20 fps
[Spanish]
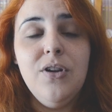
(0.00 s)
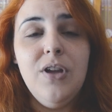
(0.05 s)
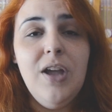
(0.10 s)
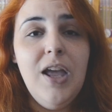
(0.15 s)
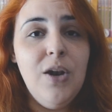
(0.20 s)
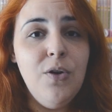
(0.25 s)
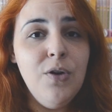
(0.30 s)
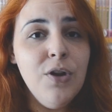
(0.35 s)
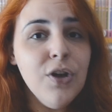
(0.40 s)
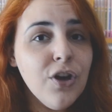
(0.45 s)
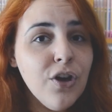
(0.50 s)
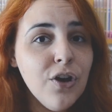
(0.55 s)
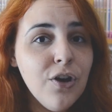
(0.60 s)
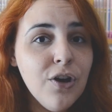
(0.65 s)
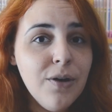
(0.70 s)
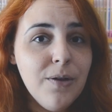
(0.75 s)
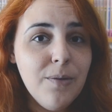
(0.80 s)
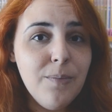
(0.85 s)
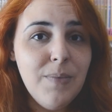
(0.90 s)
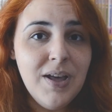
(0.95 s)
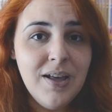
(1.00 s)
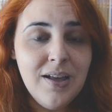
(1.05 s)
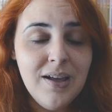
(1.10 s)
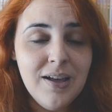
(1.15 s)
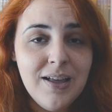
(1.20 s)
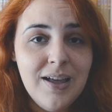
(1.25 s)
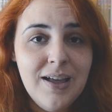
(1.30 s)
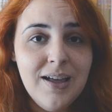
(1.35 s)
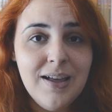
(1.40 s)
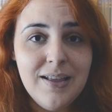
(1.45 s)
el único
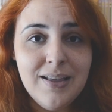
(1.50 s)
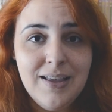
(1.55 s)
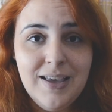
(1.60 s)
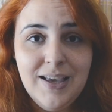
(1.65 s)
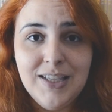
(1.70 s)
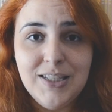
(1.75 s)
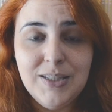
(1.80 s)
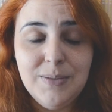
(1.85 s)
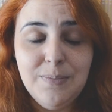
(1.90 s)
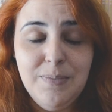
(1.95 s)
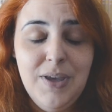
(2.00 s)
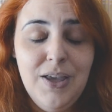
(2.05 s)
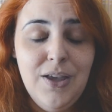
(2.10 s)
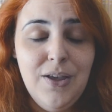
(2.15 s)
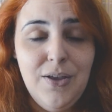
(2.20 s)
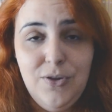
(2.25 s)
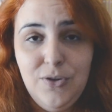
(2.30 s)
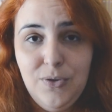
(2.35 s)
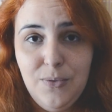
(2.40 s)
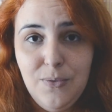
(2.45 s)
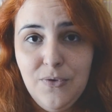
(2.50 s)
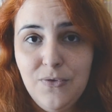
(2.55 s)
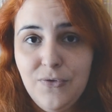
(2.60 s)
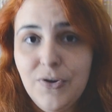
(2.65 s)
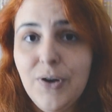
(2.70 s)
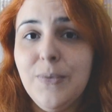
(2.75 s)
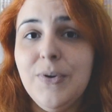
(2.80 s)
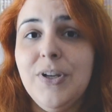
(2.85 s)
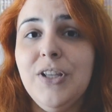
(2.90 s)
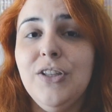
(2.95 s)
mangaka que es mi
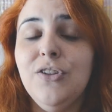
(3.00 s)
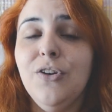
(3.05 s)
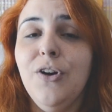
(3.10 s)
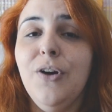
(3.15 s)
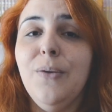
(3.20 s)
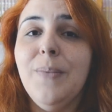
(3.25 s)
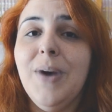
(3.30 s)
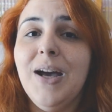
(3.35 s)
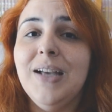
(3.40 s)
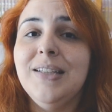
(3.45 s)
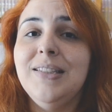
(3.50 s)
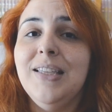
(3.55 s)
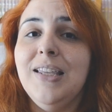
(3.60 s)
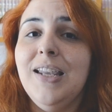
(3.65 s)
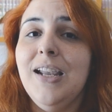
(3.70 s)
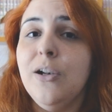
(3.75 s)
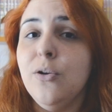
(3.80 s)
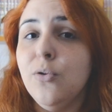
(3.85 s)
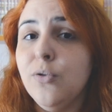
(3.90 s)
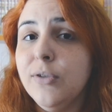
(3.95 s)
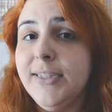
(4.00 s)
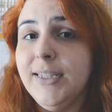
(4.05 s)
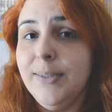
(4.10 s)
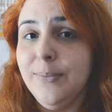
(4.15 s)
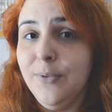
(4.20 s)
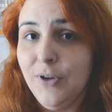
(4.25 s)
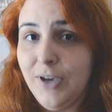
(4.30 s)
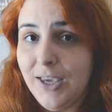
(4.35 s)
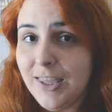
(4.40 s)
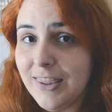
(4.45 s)
favorito va a ser el
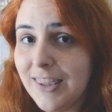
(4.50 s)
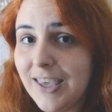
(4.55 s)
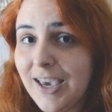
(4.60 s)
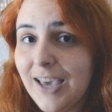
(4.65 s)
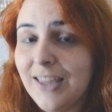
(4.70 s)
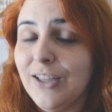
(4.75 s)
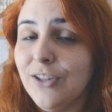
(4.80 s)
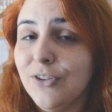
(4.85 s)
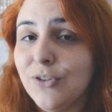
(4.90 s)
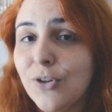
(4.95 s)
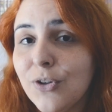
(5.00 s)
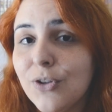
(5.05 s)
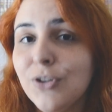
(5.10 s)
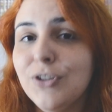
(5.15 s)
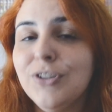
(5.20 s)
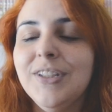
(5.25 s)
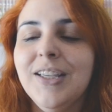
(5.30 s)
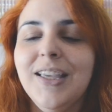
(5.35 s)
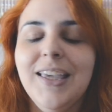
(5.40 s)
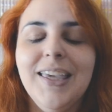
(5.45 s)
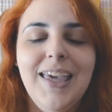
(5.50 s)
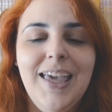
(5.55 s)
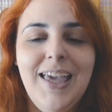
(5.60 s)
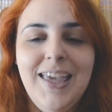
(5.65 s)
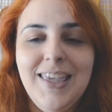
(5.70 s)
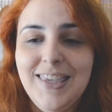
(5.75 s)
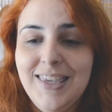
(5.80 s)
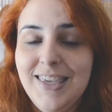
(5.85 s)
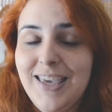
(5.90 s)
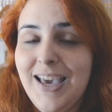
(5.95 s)
último que diga de todos,
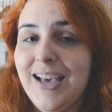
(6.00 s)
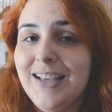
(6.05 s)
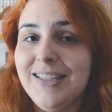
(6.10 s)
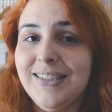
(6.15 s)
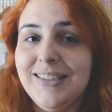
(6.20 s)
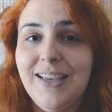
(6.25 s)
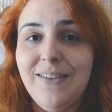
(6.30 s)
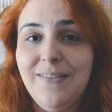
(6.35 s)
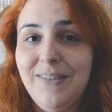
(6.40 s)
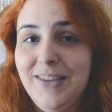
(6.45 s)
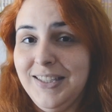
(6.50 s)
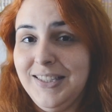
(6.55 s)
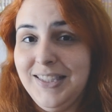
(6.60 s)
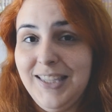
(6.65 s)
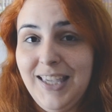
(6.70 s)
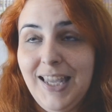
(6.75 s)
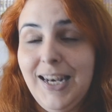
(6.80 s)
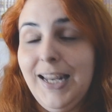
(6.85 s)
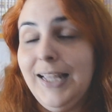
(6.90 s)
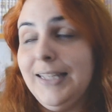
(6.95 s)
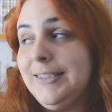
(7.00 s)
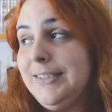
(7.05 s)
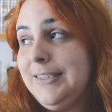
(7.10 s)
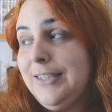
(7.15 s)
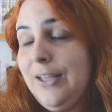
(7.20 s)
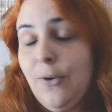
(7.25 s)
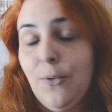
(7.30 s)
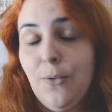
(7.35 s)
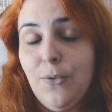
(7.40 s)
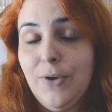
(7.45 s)
que ya sabéis quién es
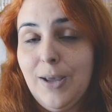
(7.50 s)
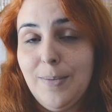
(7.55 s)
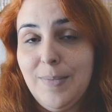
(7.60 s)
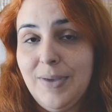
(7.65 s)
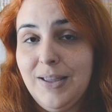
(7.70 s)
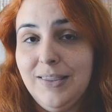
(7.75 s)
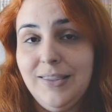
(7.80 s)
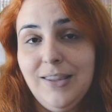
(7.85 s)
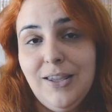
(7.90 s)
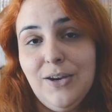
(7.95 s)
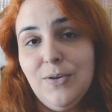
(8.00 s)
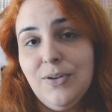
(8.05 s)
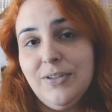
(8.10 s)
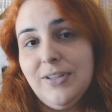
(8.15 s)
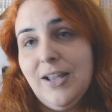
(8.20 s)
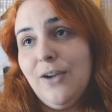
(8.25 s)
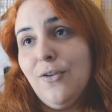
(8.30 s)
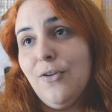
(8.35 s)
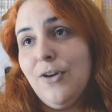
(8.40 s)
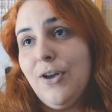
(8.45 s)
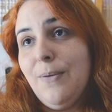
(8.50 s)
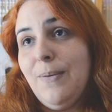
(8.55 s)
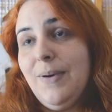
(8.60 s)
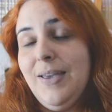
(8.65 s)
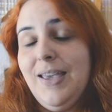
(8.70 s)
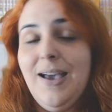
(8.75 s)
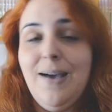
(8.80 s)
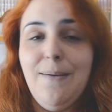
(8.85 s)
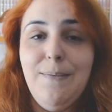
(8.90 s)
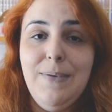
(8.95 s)
seguramente, no es algo que
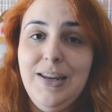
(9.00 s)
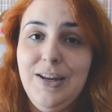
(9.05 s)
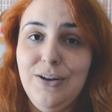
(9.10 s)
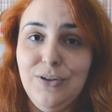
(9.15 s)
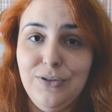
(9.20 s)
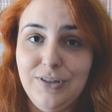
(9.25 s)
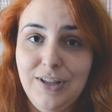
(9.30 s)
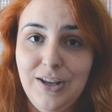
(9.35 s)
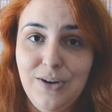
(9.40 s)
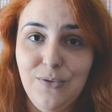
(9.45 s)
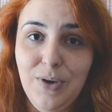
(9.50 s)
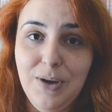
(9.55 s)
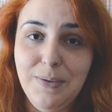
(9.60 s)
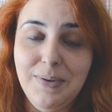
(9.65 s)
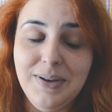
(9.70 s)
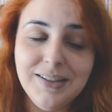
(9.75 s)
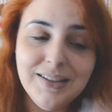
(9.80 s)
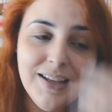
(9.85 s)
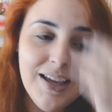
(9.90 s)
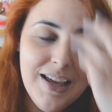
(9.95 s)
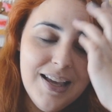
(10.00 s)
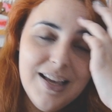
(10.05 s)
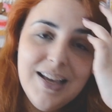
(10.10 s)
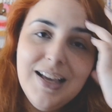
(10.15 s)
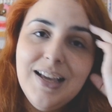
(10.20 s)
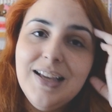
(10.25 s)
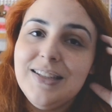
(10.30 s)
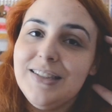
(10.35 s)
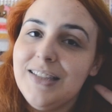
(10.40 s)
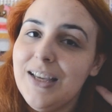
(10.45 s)
vaya a abriros de nuevas,
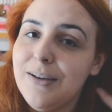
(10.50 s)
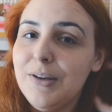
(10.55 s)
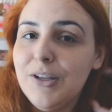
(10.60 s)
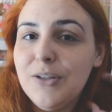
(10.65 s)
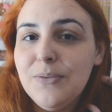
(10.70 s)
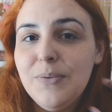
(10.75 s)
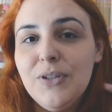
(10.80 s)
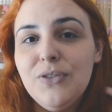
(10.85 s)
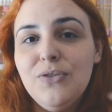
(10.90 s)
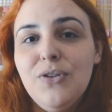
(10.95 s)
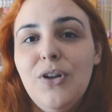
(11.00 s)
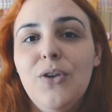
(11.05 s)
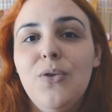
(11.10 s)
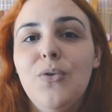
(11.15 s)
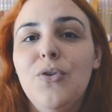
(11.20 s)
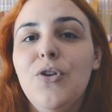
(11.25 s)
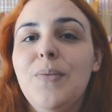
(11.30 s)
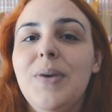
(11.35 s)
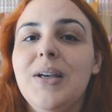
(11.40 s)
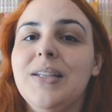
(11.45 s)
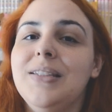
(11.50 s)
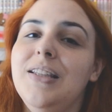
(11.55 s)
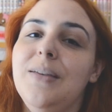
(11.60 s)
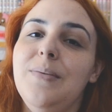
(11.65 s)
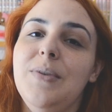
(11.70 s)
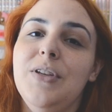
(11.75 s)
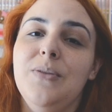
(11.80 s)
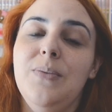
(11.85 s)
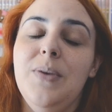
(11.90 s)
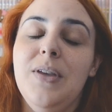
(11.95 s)
si habéis visto alguno más de
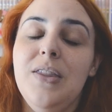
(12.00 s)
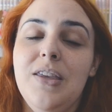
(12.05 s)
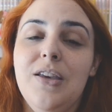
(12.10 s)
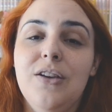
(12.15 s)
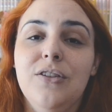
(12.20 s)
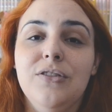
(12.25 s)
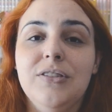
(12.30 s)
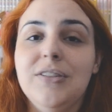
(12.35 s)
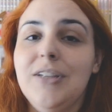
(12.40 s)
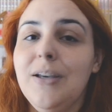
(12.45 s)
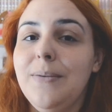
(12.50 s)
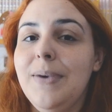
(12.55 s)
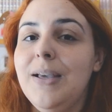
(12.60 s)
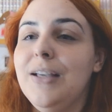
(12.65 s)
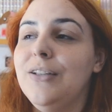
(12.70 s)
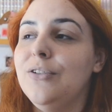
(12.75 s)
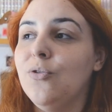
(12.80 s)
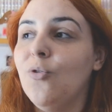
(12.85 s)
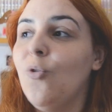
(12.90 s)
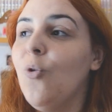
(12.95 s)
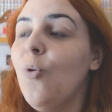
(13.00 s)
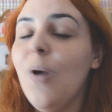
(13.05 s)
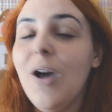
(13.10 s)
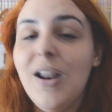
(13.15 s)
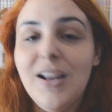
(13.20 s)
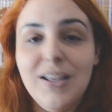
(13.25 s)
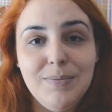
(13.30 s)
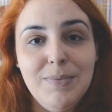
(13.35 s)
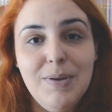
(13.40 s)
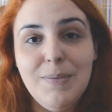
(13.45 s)
mis vídeos sabéis
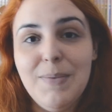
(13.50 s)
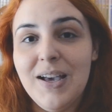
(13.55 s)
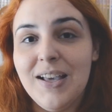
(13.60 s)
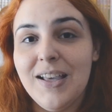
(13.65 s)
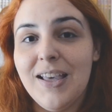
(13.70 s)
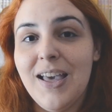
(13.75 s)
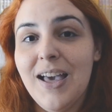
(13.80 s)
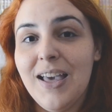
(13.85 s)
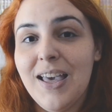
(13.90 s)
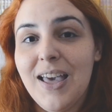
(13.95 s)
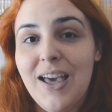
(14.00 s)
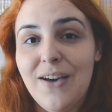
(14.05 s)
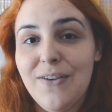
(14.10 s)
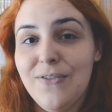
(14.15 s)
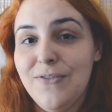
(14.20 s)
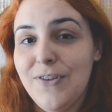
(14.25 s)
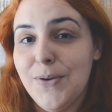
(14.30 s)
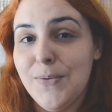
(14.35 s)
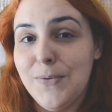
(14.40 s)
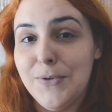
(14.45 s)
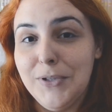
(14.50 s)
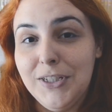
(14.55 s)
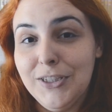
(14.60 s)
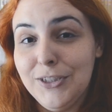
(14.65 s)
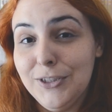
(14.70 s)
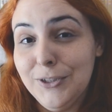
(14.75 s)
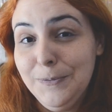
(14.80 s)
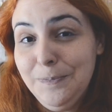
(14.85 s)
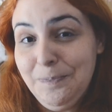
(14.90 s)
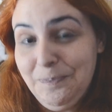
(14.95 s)
cuál es mi mangaka
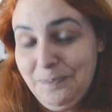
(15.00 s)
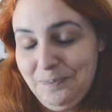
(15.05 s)
favorito.